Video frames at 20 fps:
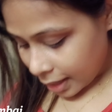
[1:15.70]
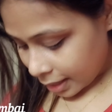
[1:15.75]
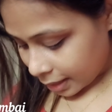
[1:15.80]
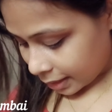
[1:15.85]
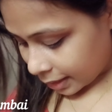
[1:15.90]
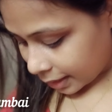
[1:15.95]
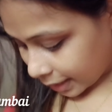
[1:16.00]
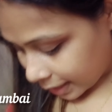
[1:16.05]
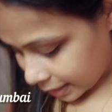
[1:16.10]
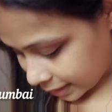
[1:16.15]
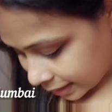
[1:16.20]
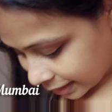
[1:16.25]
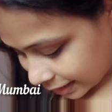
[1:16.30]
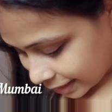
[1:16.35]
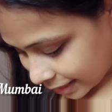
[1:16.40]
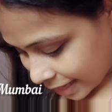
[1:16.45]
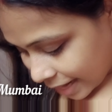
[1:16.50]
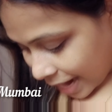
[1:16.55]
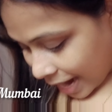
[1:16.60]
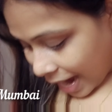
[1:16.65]
ঠিক আছে
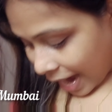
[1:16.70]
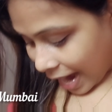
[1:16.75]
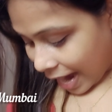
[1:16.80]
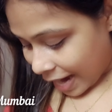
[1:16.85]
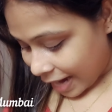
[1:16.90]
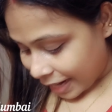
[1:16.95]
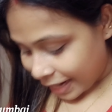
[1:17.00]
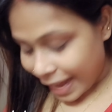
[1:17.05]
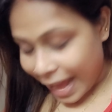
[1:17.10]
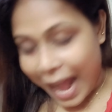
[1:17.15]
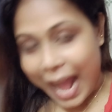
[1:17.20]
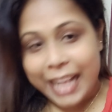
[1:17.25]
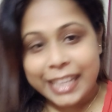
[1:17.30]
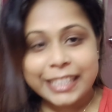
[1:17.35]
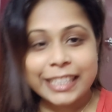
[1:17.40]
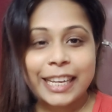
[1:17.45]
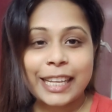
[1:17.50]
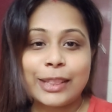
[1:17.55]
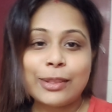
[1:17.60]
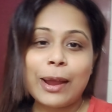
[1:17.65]
আর
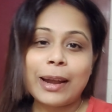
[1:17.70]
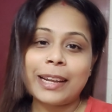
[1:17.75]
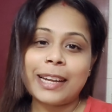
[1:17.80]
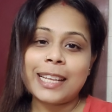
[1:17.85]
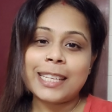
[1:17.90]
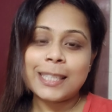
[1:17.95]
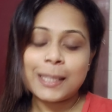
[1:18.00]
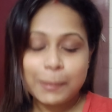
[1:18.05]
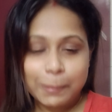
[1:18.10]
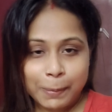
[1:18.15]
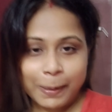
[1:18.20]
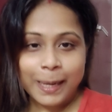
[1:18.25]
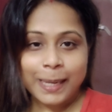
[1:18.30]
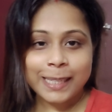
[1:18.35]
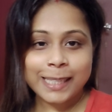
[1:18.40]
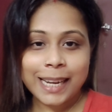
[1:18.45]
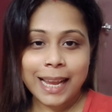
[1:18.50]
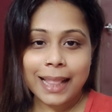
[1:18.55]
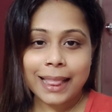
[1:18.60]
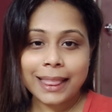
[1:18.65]
আজকে তো একটা
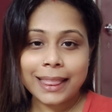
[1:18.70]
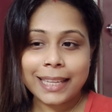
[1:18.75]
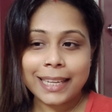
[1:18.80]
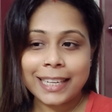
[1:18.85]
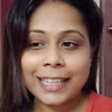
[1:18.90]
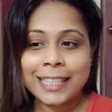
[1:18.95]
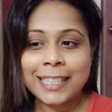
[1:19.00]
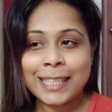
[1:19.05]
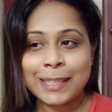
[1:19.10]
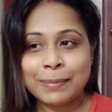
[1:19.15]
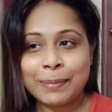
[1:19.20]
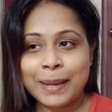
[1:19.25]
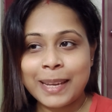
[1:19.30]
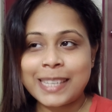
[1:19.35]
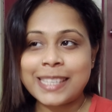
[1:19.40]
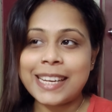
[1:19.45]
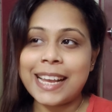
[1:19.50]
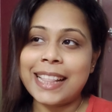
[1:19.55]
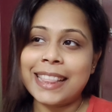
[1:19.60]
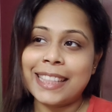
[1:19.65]
স্পেশাল দিন
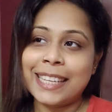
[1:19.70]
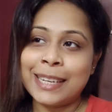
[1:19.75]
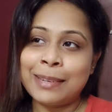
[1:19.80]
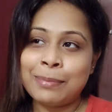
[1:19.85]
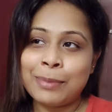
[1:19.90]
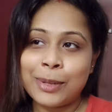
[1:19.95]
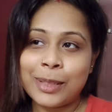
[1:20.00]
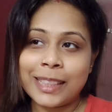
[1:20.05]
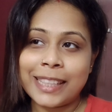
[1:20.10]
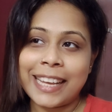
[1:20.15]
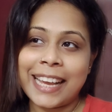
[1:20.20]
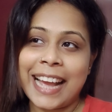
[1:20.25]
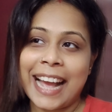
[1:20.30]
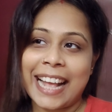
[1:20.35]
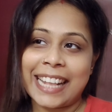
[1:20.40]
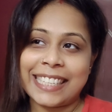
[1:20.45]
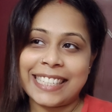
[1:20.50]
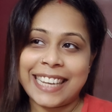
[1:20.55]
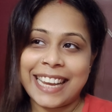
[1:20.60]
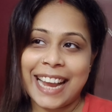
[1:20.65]
স্পেশাল দিন বলতে
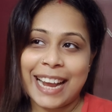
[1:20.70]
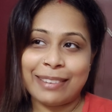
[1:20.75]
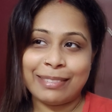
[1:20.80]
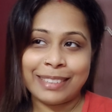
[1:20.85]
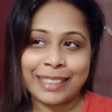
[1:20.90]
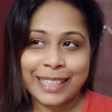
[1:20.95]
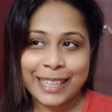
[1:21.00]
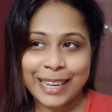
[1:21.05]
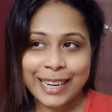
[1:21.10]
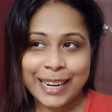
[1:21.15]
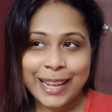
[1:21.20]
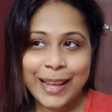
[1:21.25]
আজকে আমাদের